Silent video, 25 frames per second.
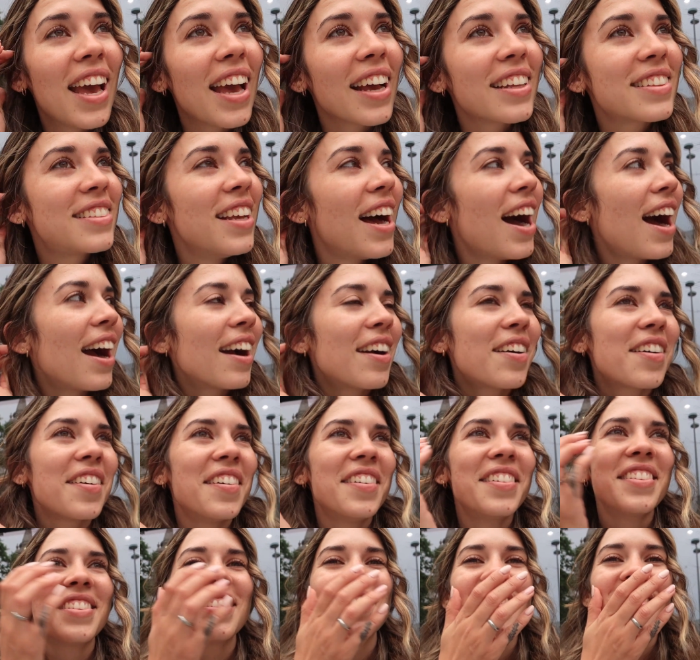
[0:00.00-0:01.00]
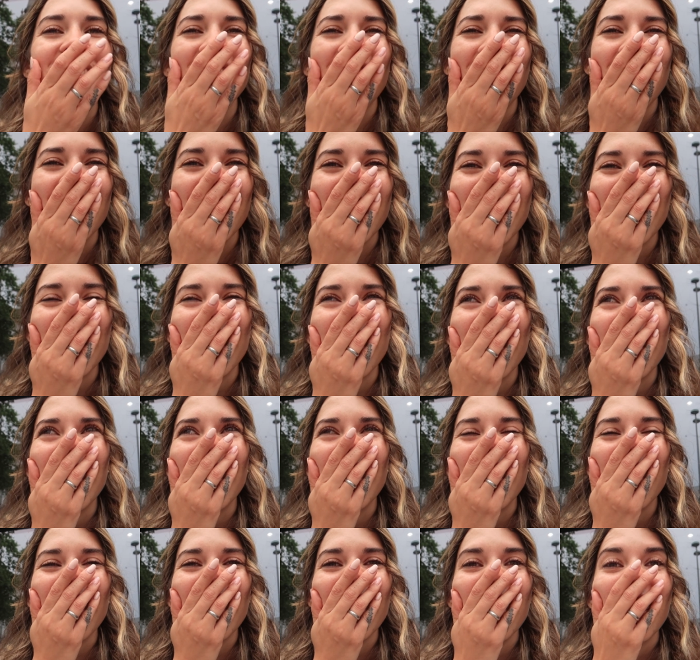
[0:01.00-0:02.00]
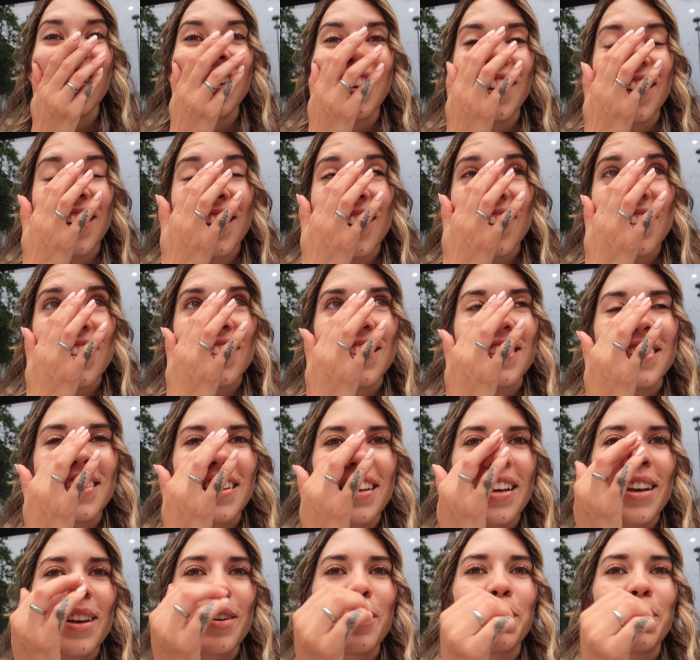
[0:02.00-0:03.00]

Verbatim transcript: Vinagre xixi, mas... Still bad.